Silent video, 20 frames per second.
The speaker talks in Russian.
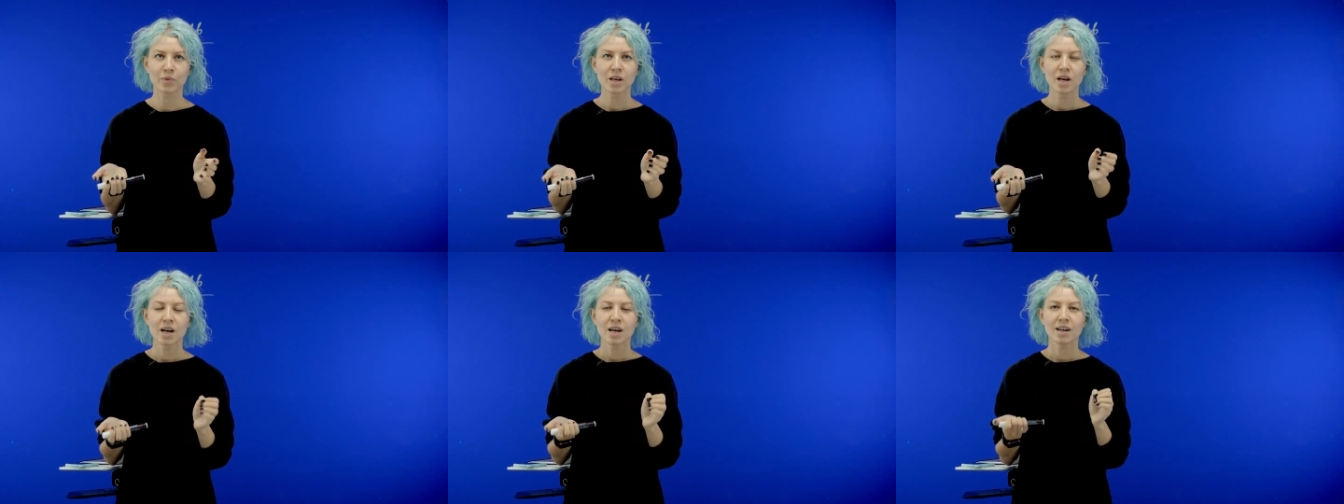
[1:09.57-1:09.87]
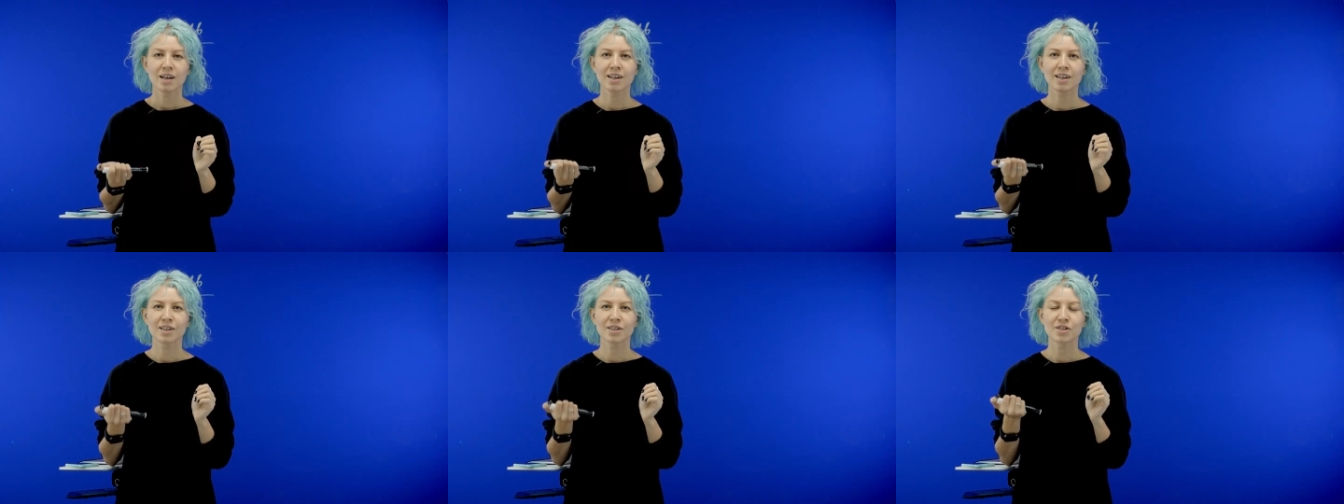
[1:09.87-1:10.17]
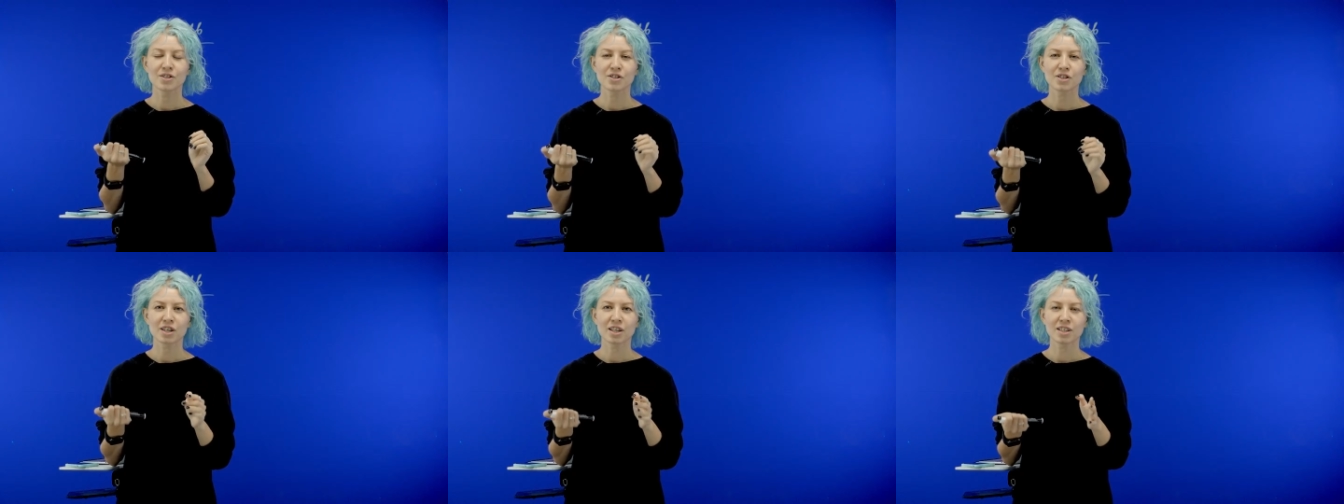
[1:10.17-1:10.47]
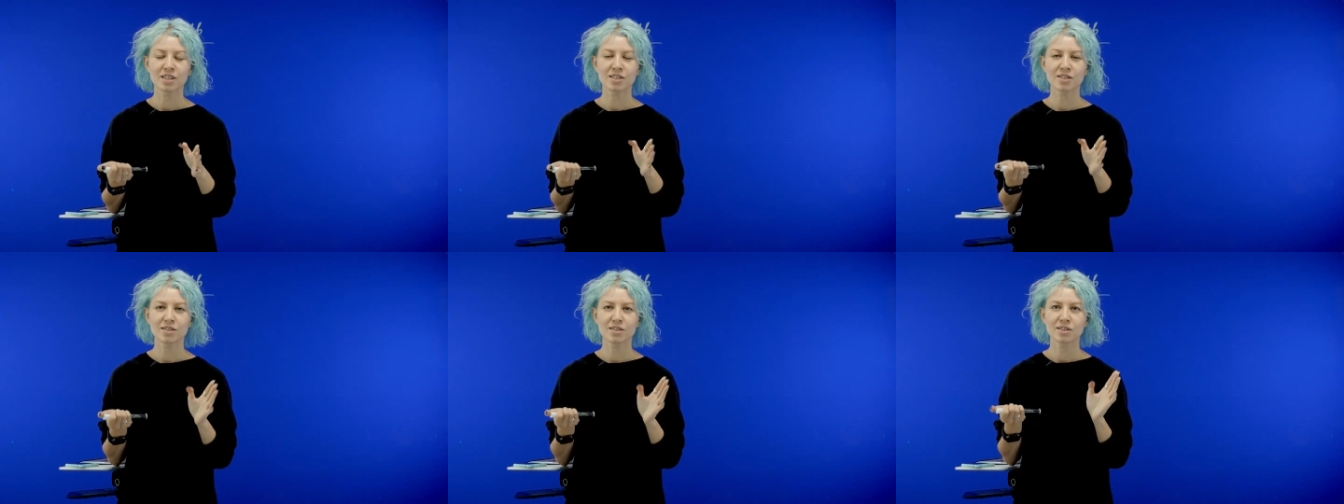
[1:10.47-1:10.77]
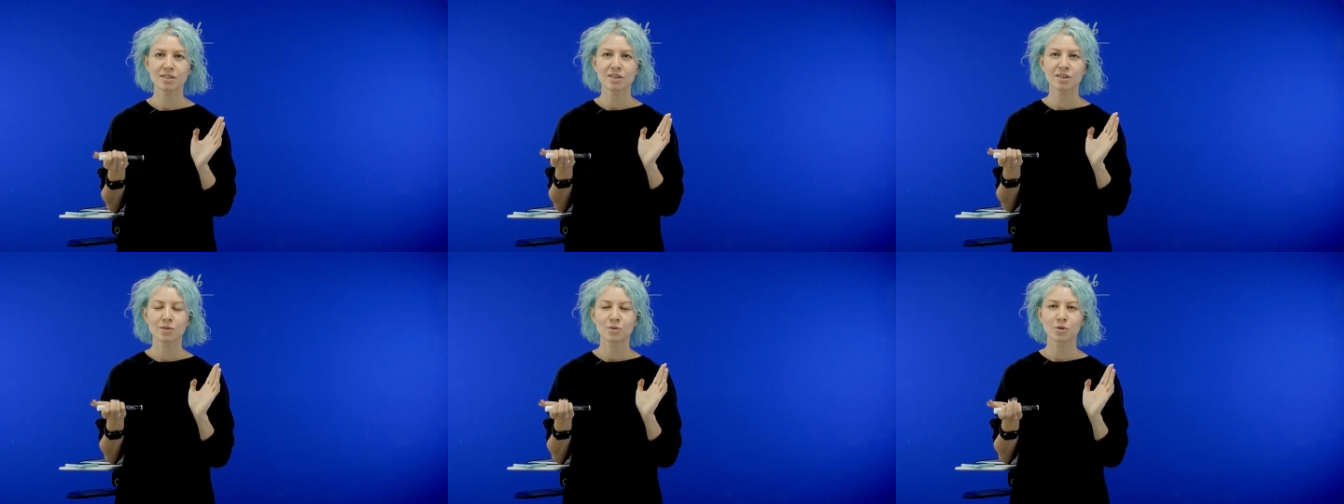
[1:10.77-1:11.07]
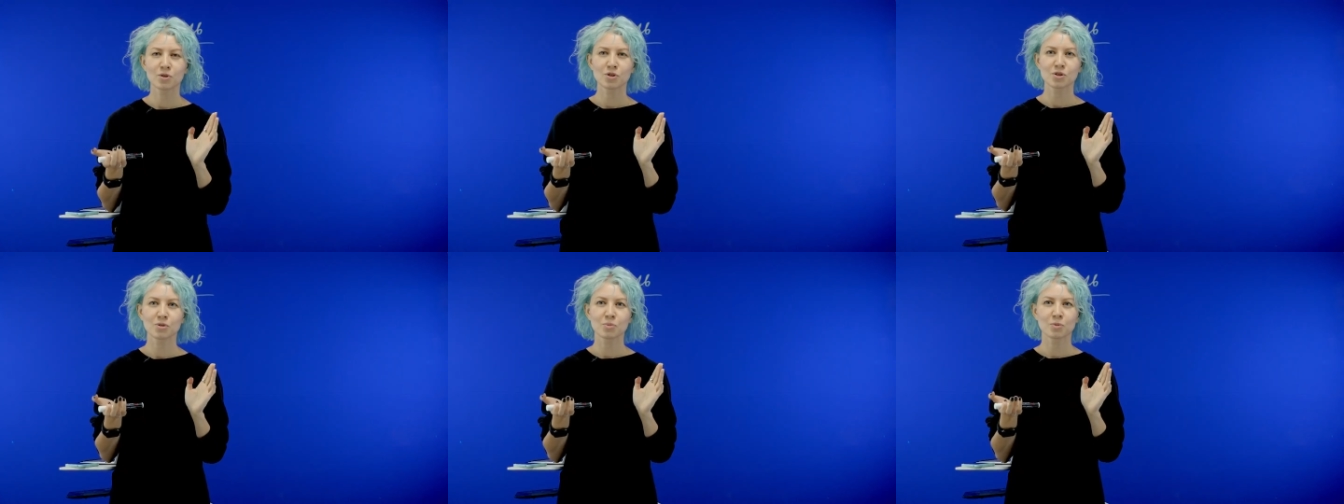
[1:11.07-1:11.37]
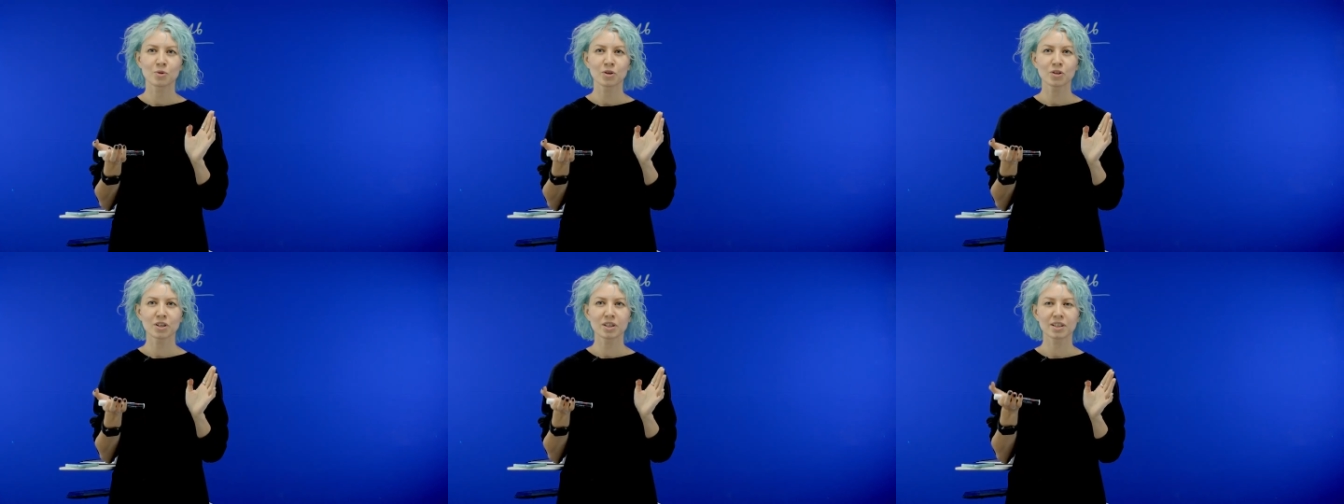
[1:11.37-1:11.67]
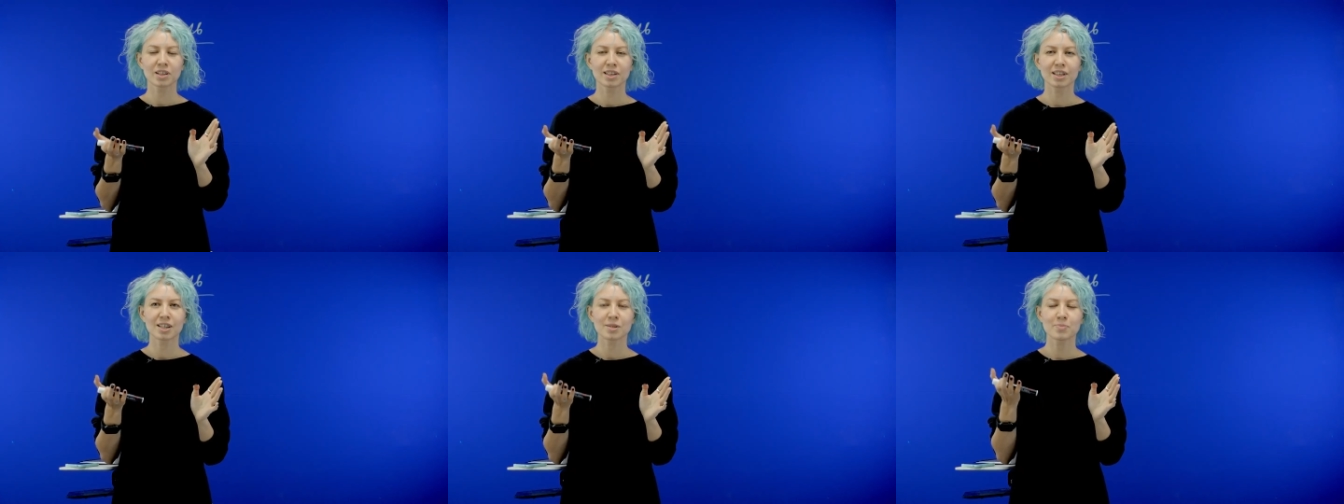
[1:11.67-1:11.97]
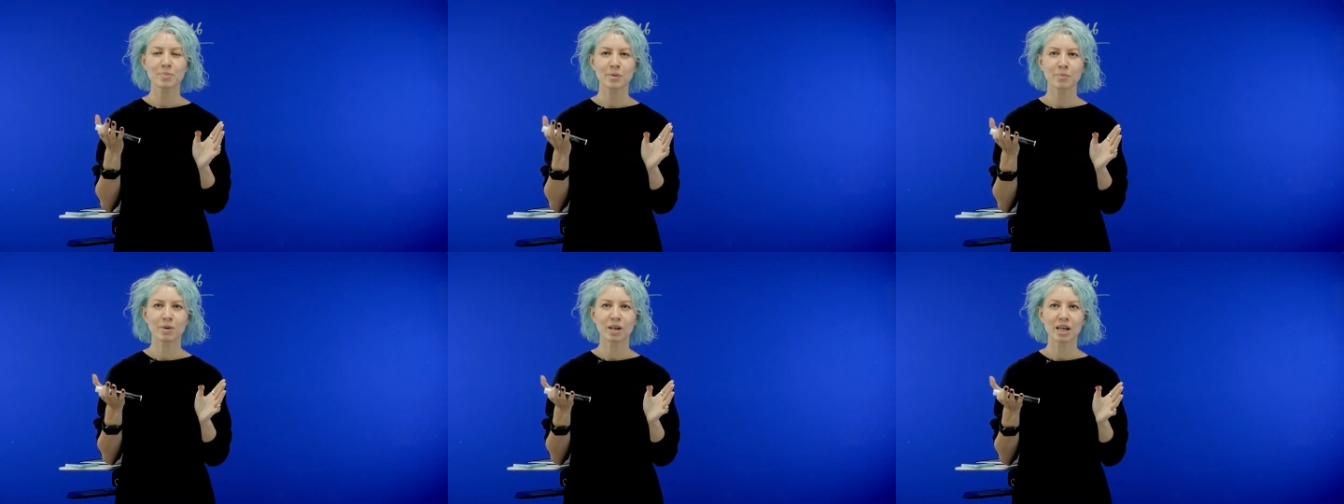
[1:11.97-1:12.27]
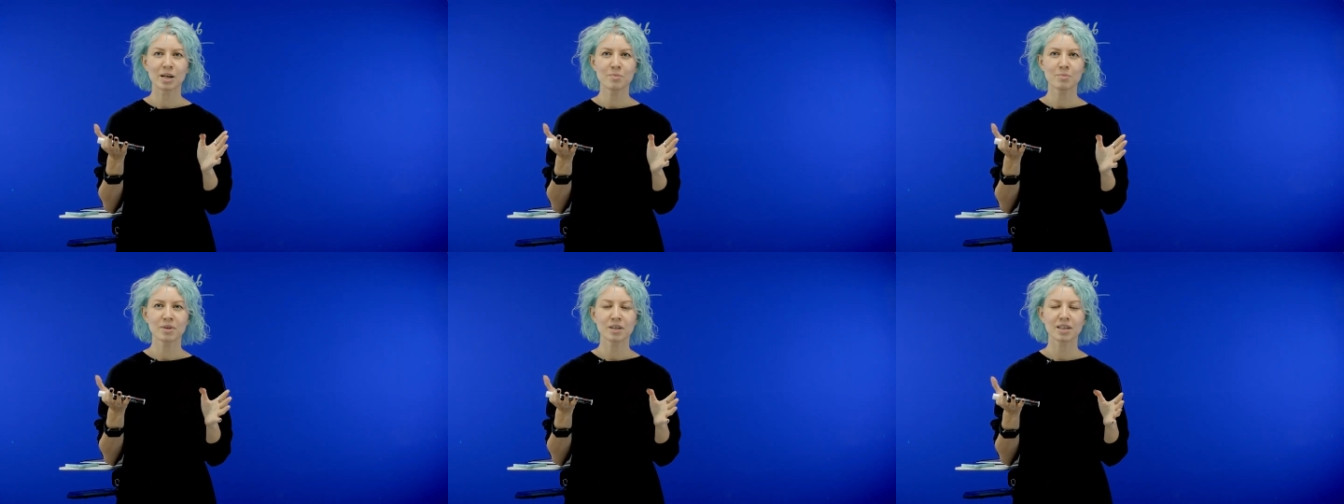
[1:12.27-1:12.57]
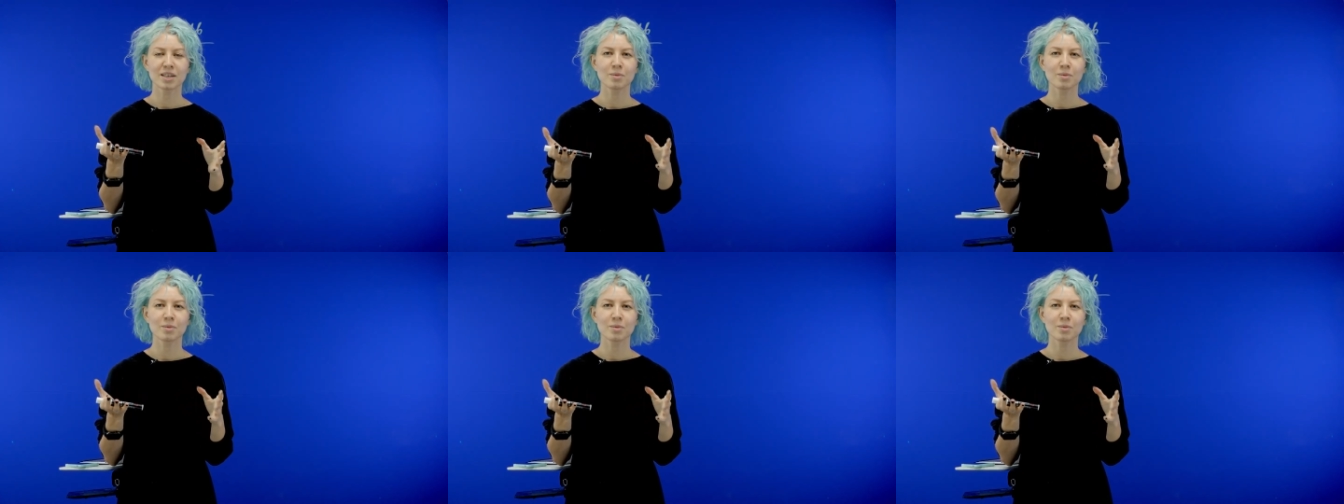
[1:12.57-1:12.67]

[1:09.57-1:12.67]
А, сейчас э, очень у многих как раз проблема